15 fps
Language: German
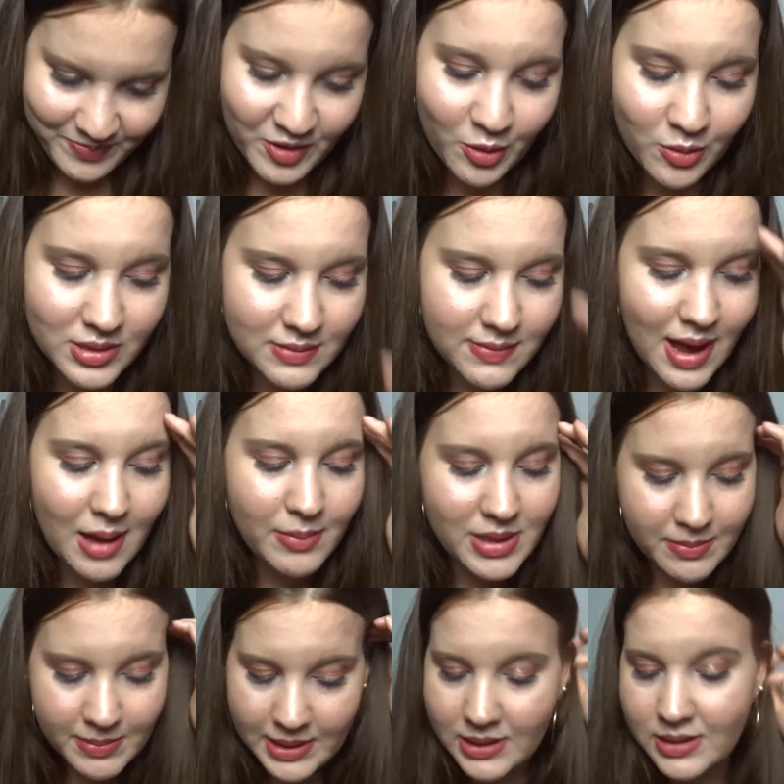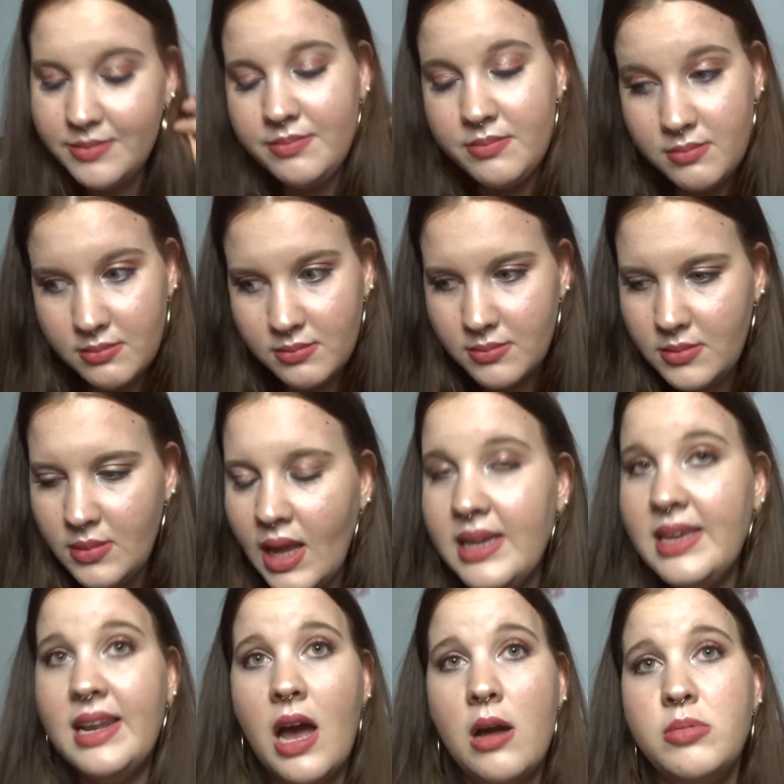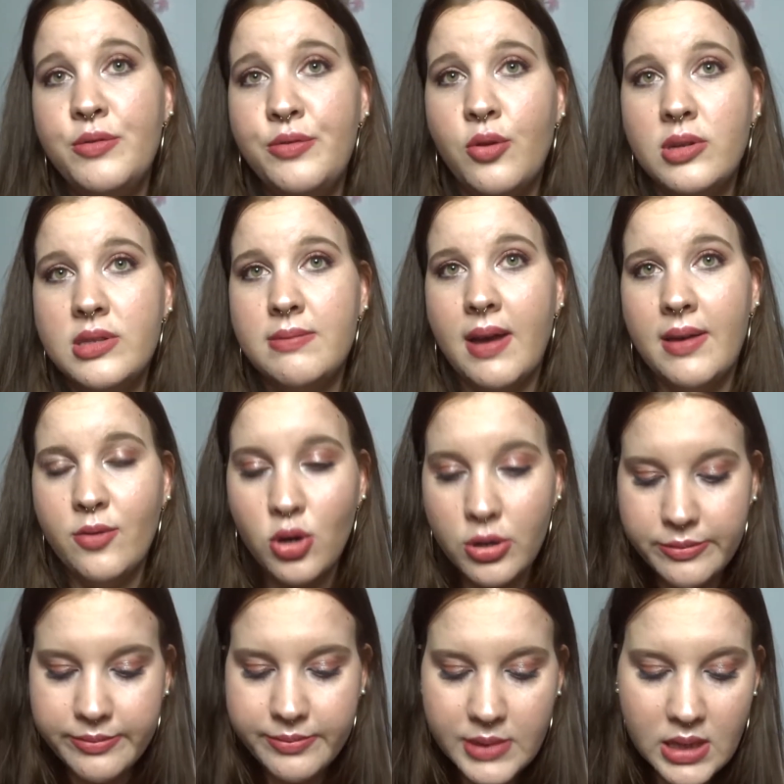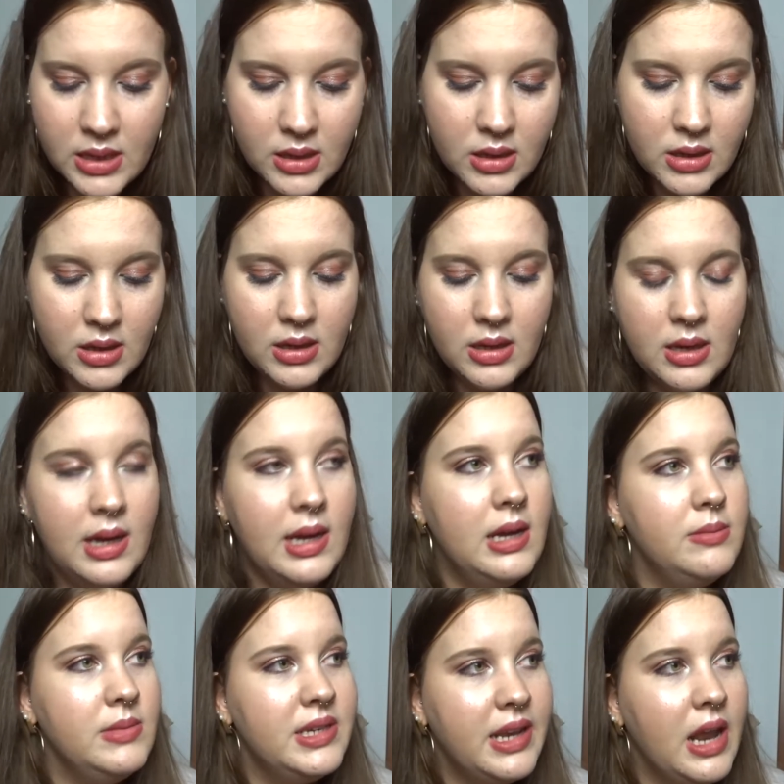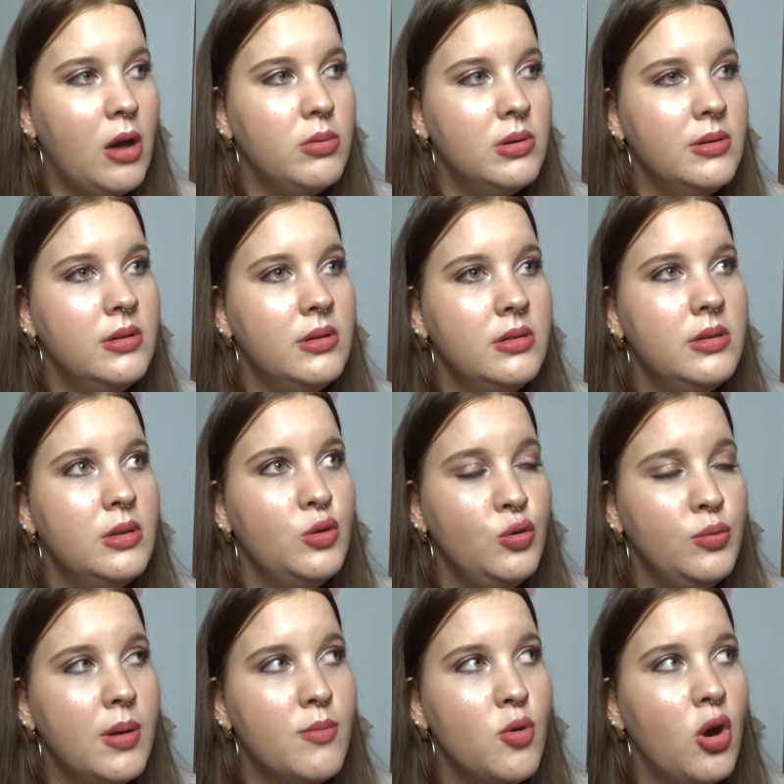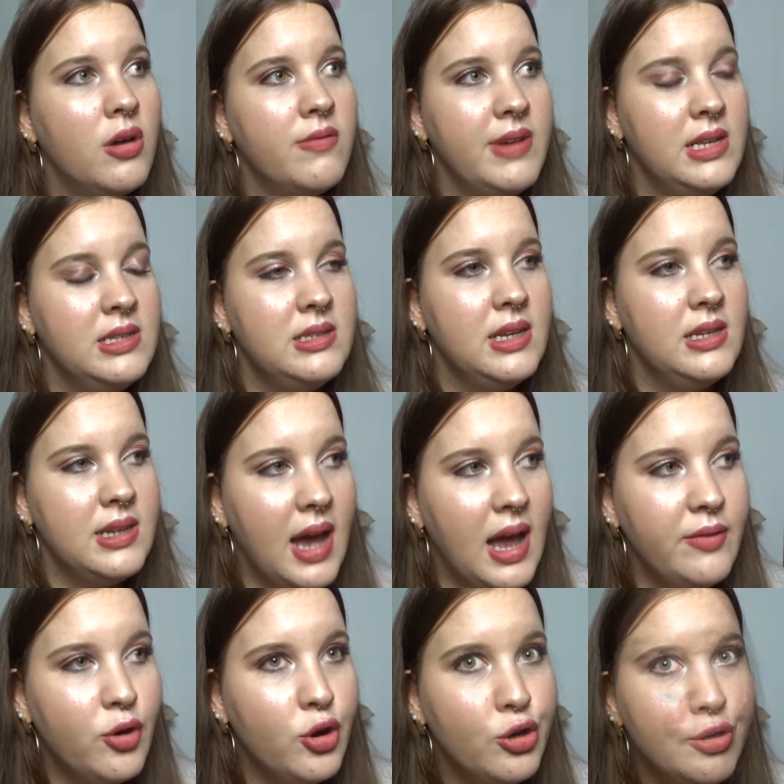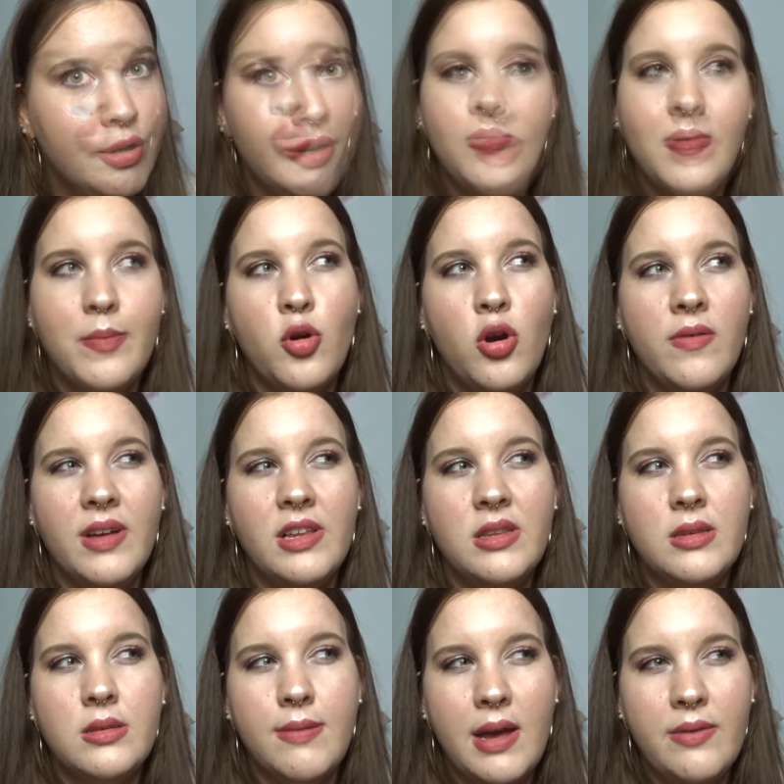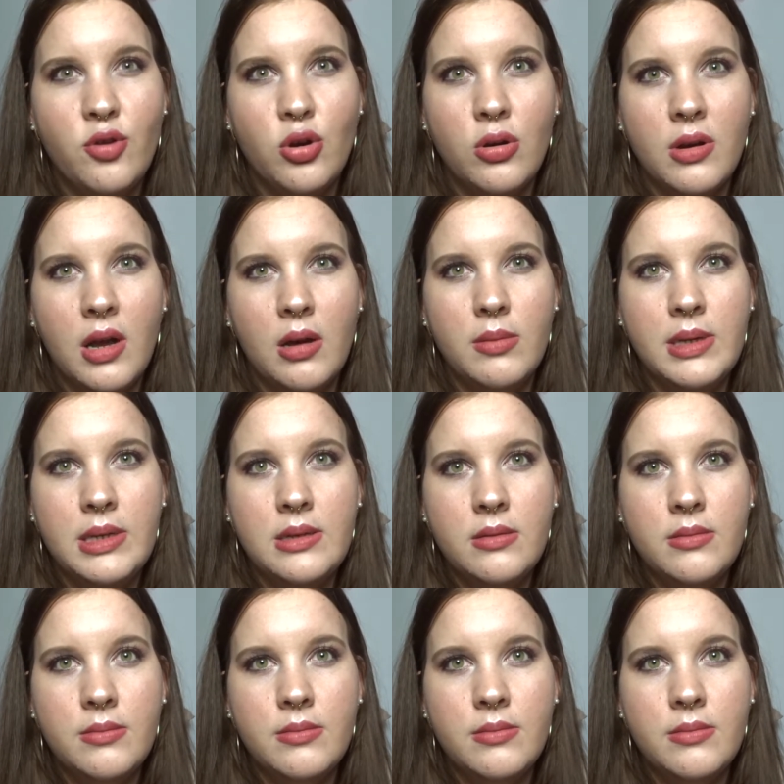Und zwar habe ich mir, ich glaube vor zwei Wochen, ähm, ich glaube übermorgen werden es dann drei Wochen, übermorgen werden es zwei Wochen, glaube ich.